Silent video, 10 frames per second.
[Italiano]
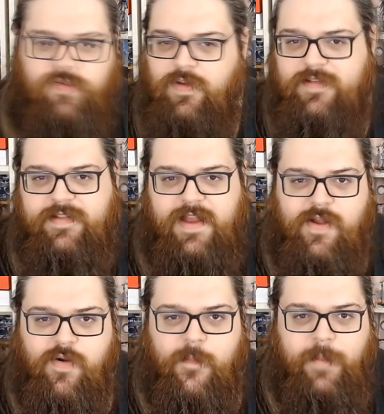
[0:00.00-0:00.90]
suo essere
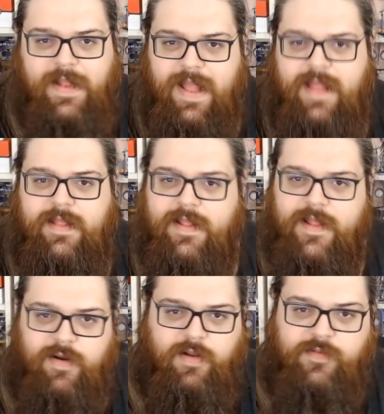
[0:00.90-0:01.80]
incompetente
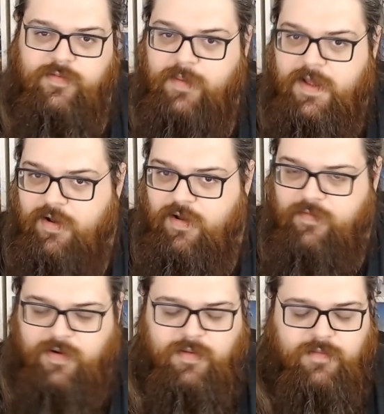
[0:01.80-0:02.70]
nel ruolo di supereroe,
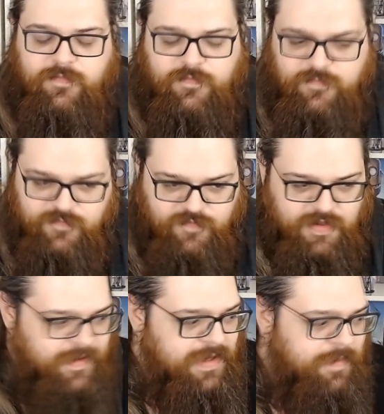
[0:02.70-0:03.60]

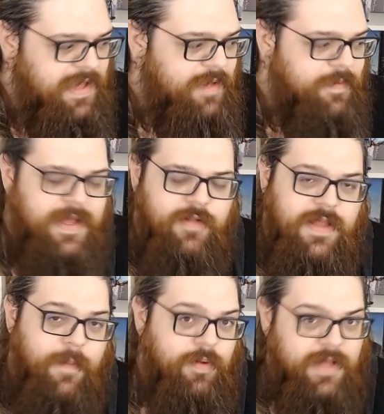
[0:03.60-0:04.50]
fondamentalmente perché non
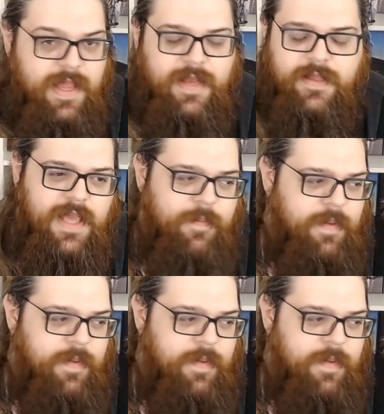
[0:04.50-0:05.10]
ha poteri e